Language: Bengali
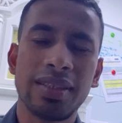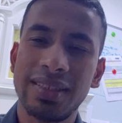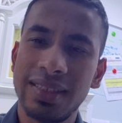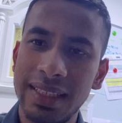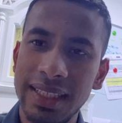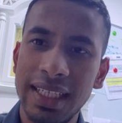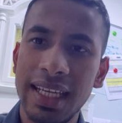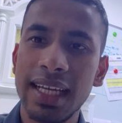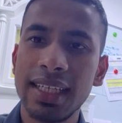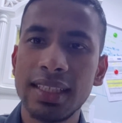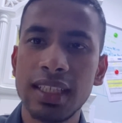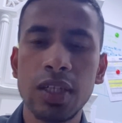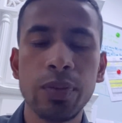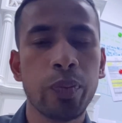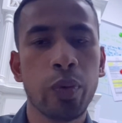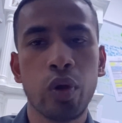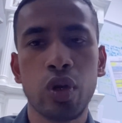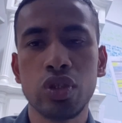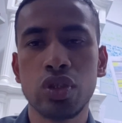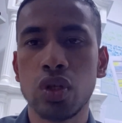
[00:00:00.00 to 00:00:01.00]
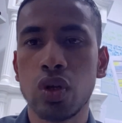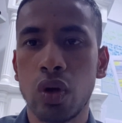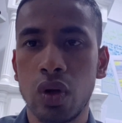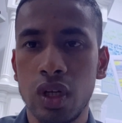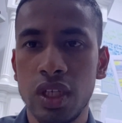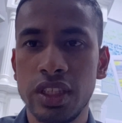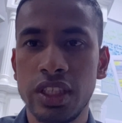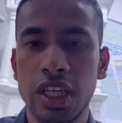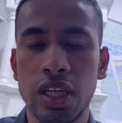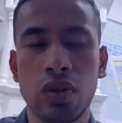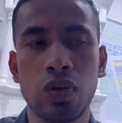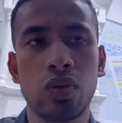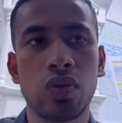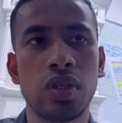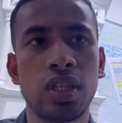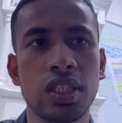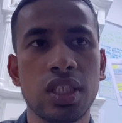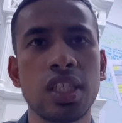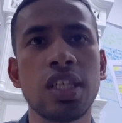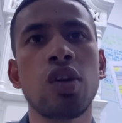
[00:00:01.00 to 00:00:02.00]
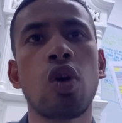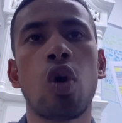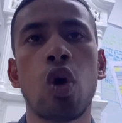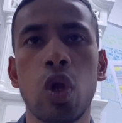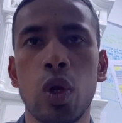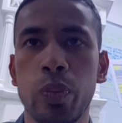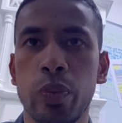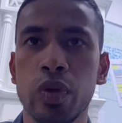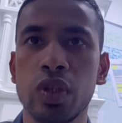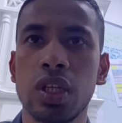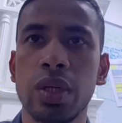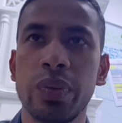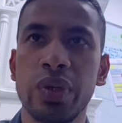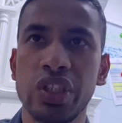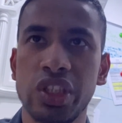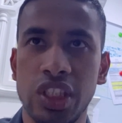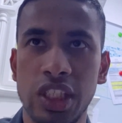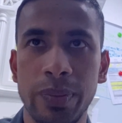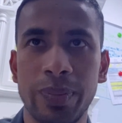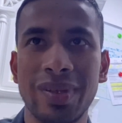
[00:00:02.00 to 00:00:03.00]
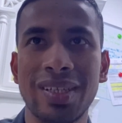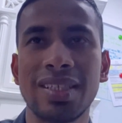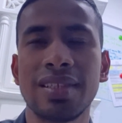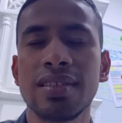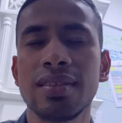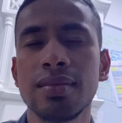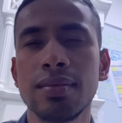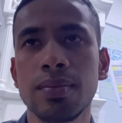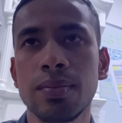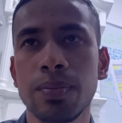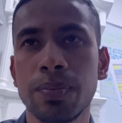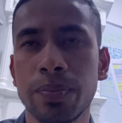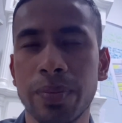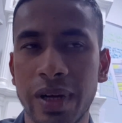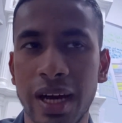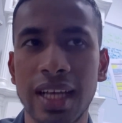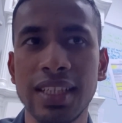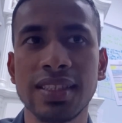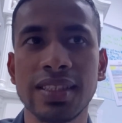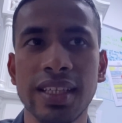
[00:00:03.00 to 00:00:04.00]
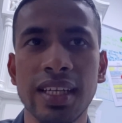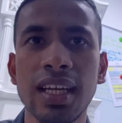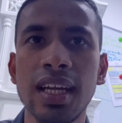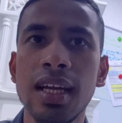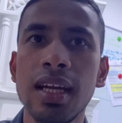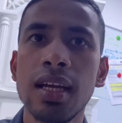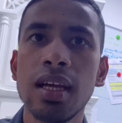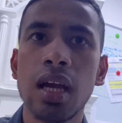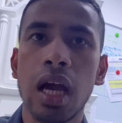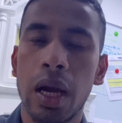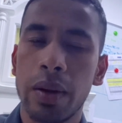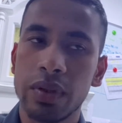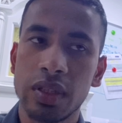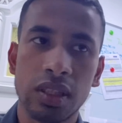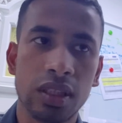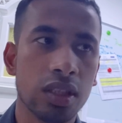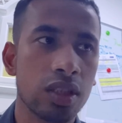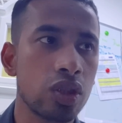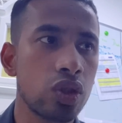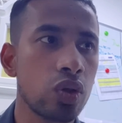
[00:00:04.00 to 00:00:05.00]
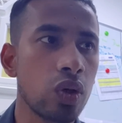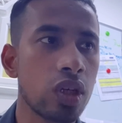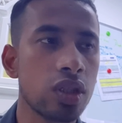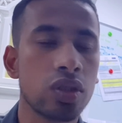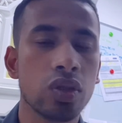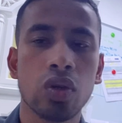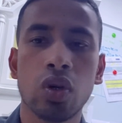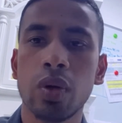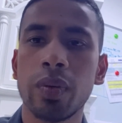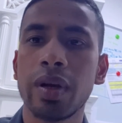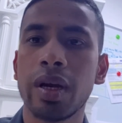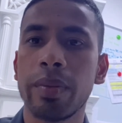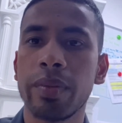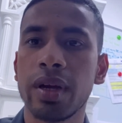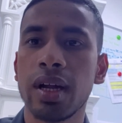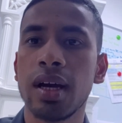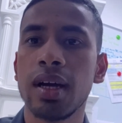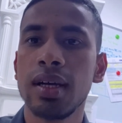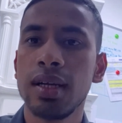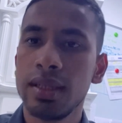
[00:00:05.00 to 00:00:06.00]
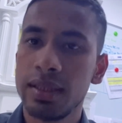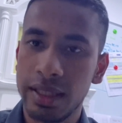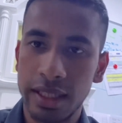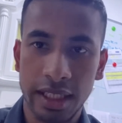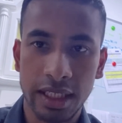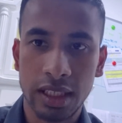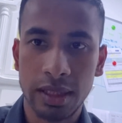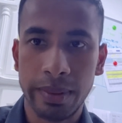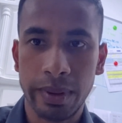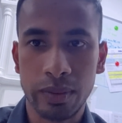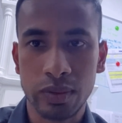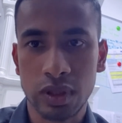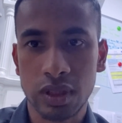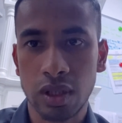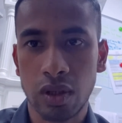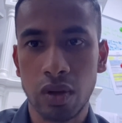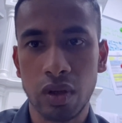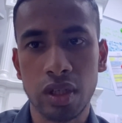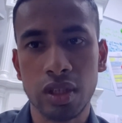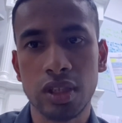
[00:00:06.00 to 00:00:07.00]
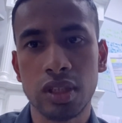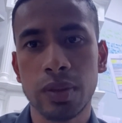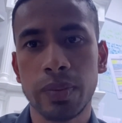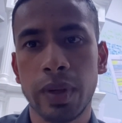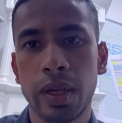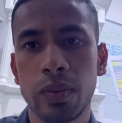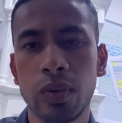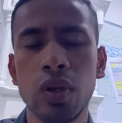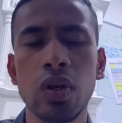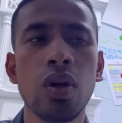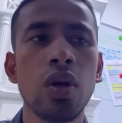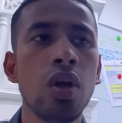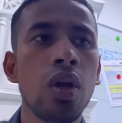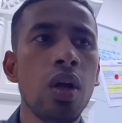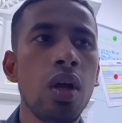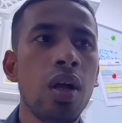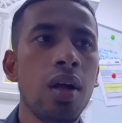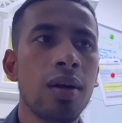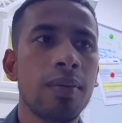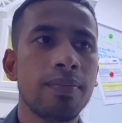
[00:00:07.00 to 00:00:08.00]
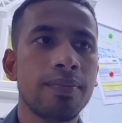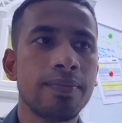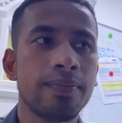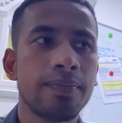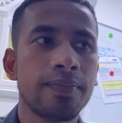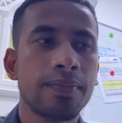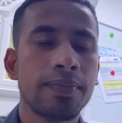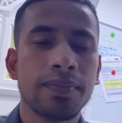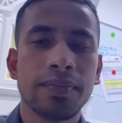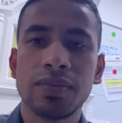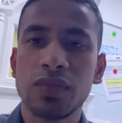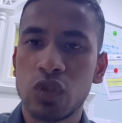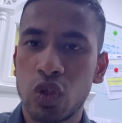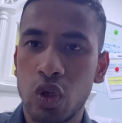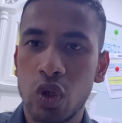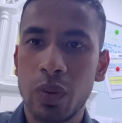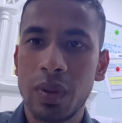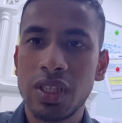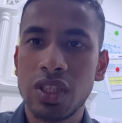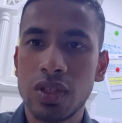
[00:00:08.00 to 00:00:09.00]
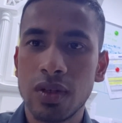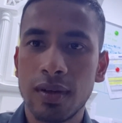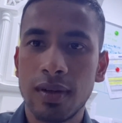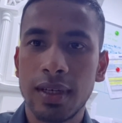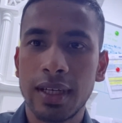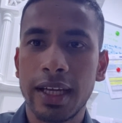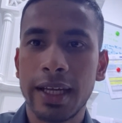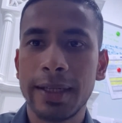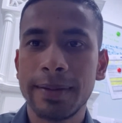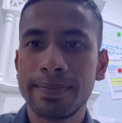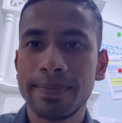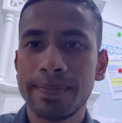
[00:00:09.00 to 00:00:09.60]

টিকেটের প্রয়োজন হলে যে কোনো দেশের অল্প দামে চিপার প্রাইসে আমাদের সাথে যোগাযোগ করবেন আমরা টিকেটের ব্যবস্থা করে দিতে পারবো ধন্যবাদ সকলকে